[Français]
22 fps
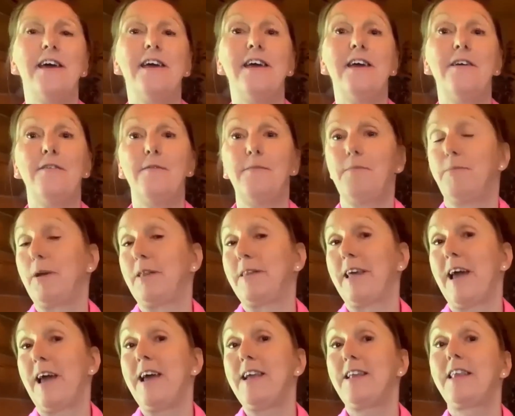et
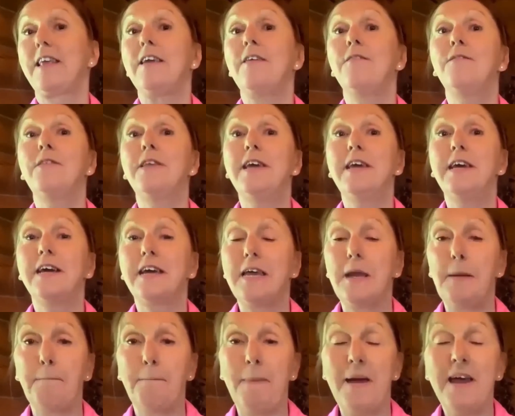peut-être y venir
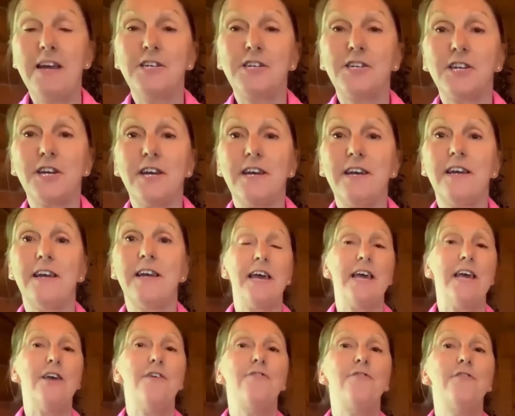y pêcher,
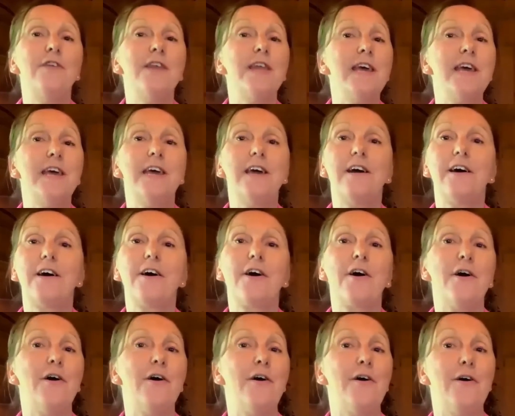y venir
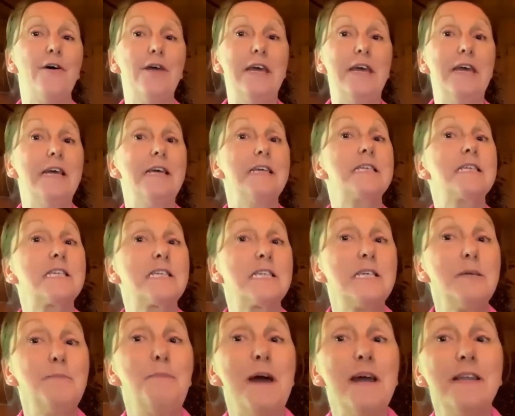euh,
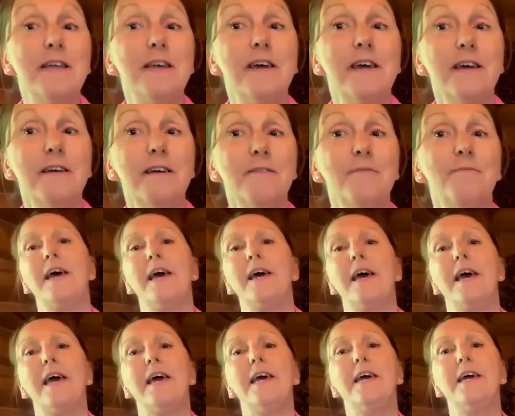s'y baigner.
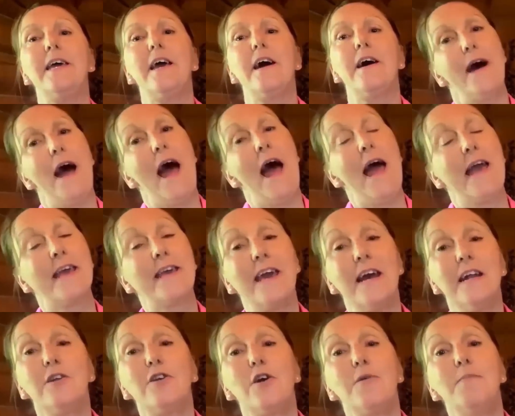Et
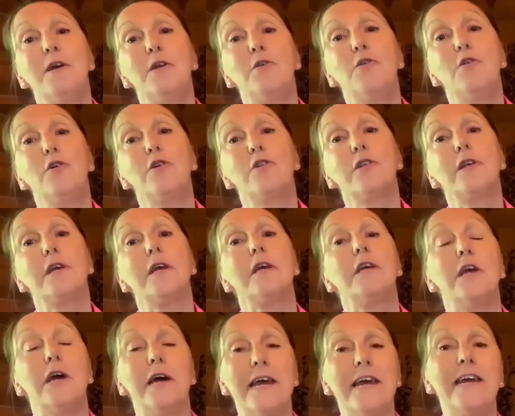quelques minutes, il y
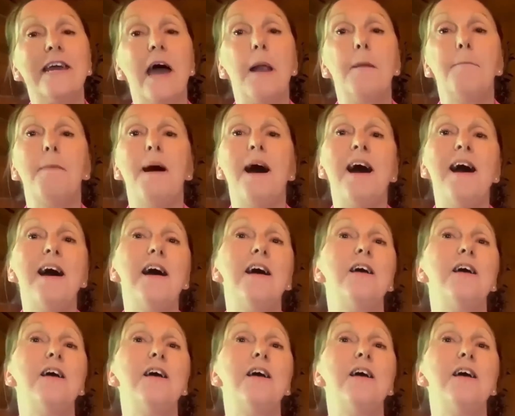a également